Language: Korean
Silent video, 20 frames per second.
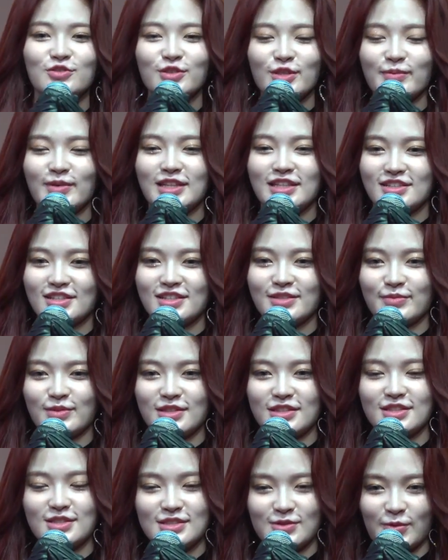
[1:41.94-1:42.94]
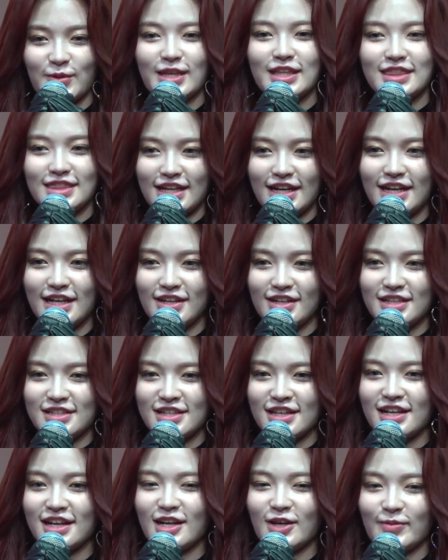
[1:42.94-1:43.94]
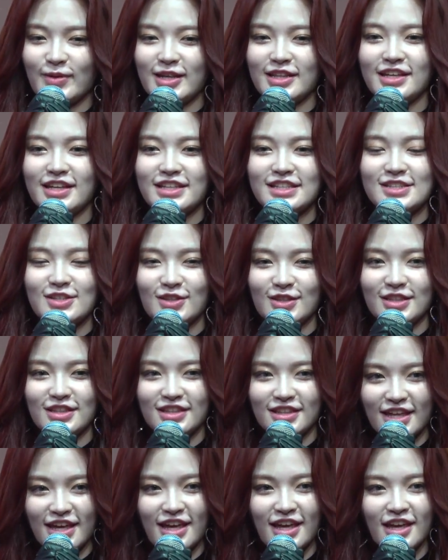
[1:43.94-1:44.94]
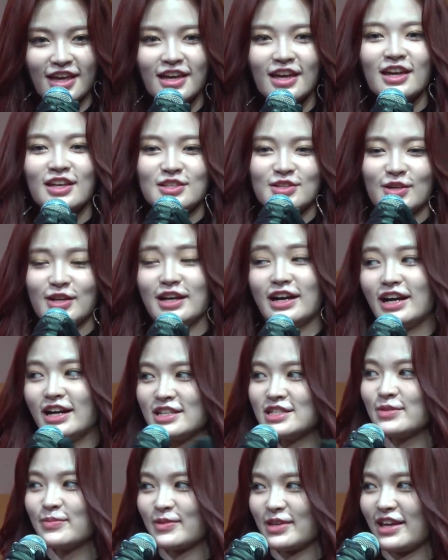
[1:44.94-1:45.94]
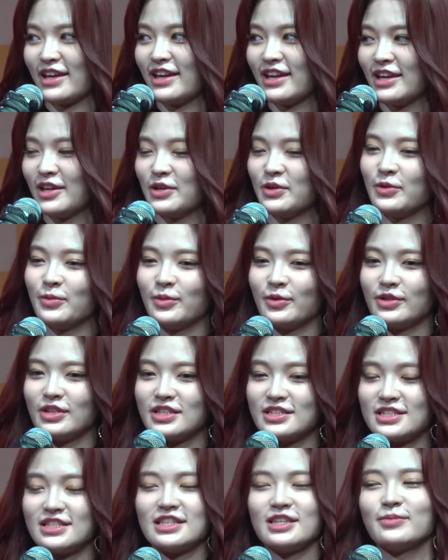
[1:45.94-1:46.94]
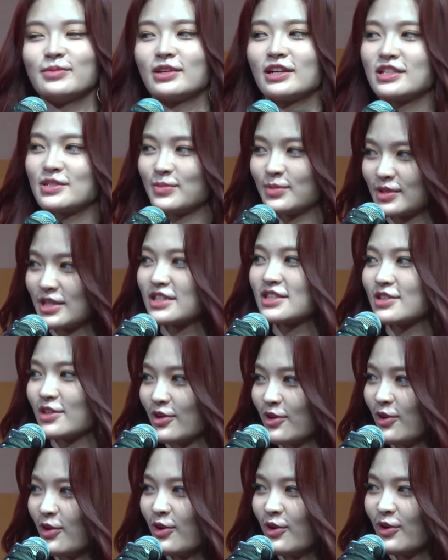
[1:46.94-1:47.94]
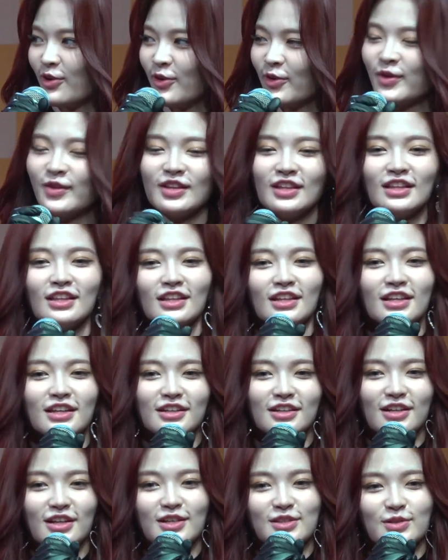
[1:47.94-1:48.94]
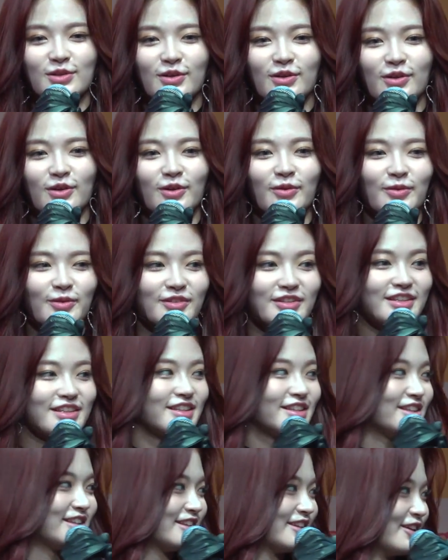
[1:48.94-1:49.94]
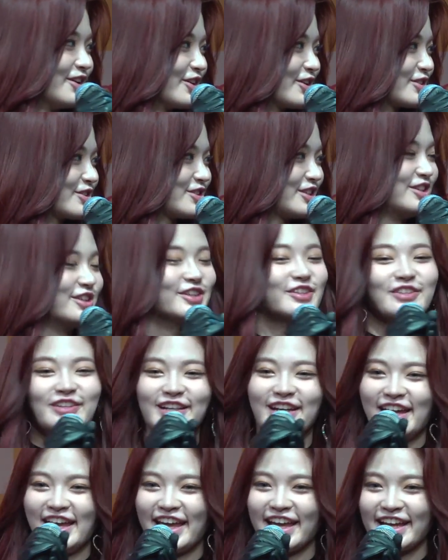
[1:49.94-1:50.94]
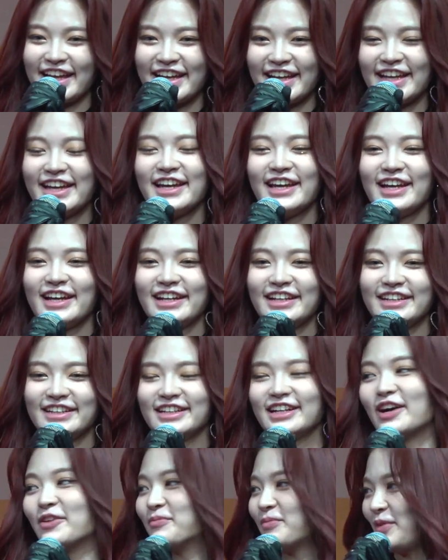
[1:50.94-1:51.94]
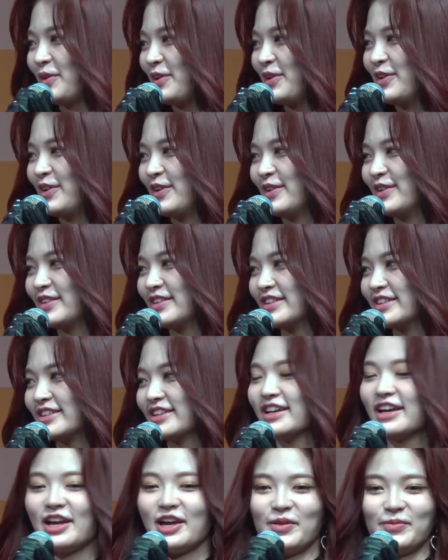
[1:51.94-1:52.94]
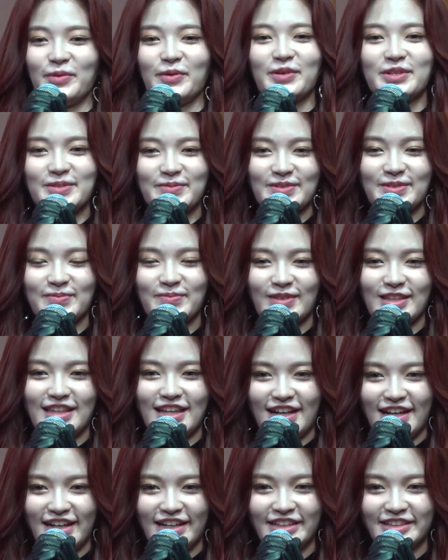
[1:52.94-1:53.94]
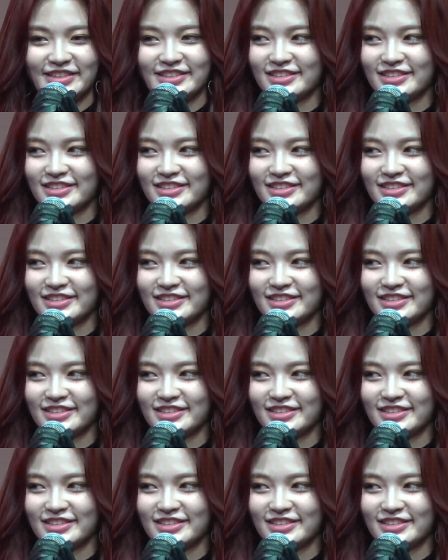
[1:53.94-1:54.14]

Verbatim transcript: 순위만 있었으면 좋겠다 이렇게 생각을 많이 했었는데 네네네. 음, 네, 네. 저희가 아쉽게 이번에 네네. 진입을 하지 못했어요. 아. 그래서 역주행을 한번 해보고 싶습니다. 아니요